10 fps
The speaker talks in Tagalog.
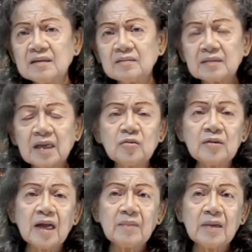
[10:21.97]
isang
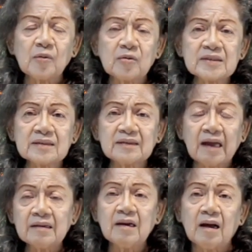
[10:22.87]
ano lamang po,
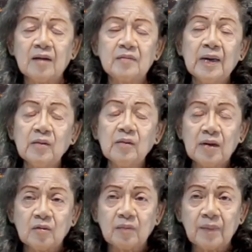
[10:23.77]
isang daan lang,
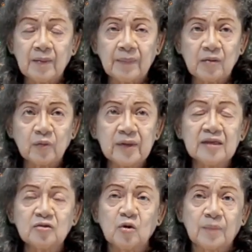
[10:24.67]
anbawa ho, pa,
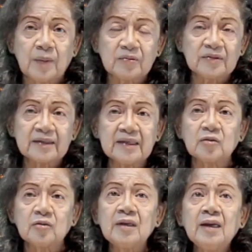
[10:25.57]
pauwi rito, papunta
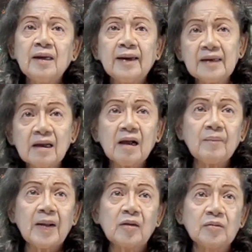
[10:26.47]
rito, eh
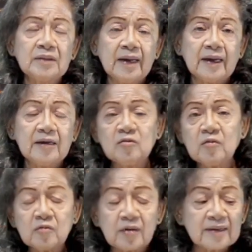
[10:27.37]
nakakapagod na,
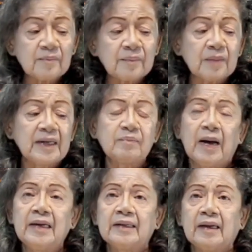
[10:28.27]
eh yung kayang
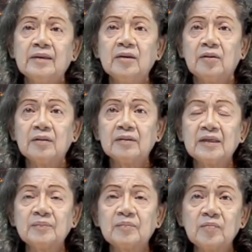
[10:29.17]
pabalik-balik kayo,
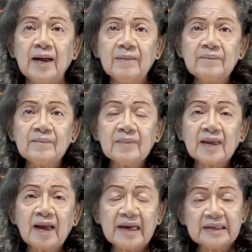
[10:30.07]
hindi po ba?
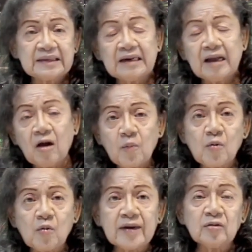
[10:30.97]
Kahit na
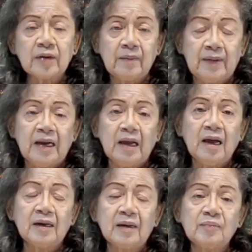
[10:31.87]
nakaupo kayo, eh
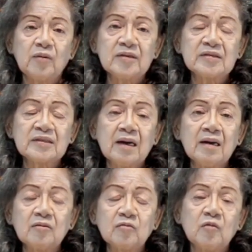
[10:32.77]
may nakaharap po kayo
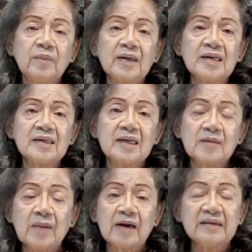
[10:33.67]
sa, kumbaga,
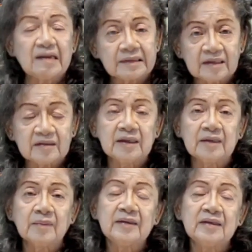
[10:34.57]
nasa makina kahit
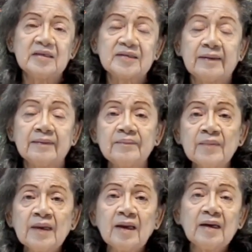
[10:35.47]
hindi mainit yan,